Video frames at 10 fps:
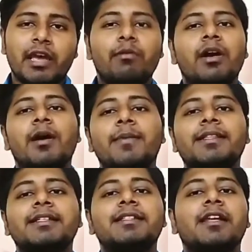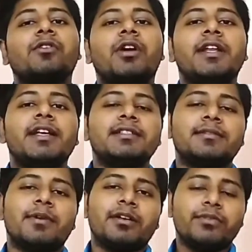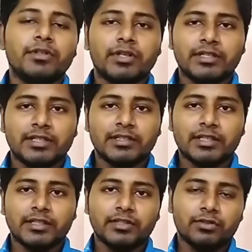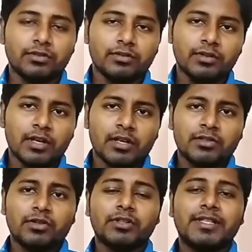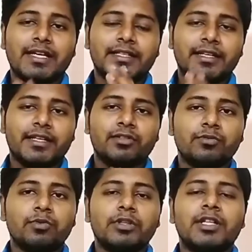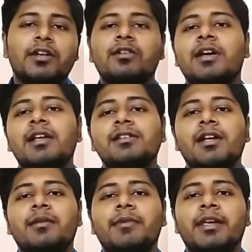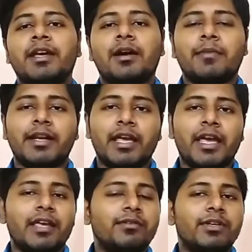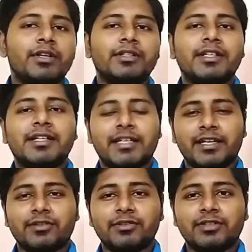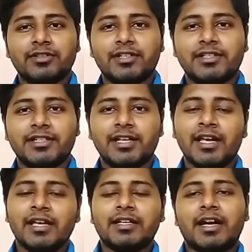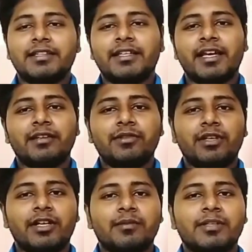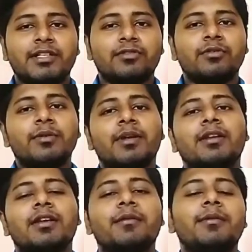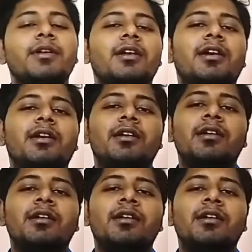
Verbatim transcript: এবং আমাদের যারা অডিয়েন্স বা ভিউয়ার্স আছে তাদের জন্য সো তাদের কিছু ভুল ধারণা আজকে আমি আমার এই ভিডিওতে ক্লিয়ার করতে চলেছি আই থিঙ্ক এই ভিডিওটা আপনাদের খুবই ভালো লাগবে ভিডিওটা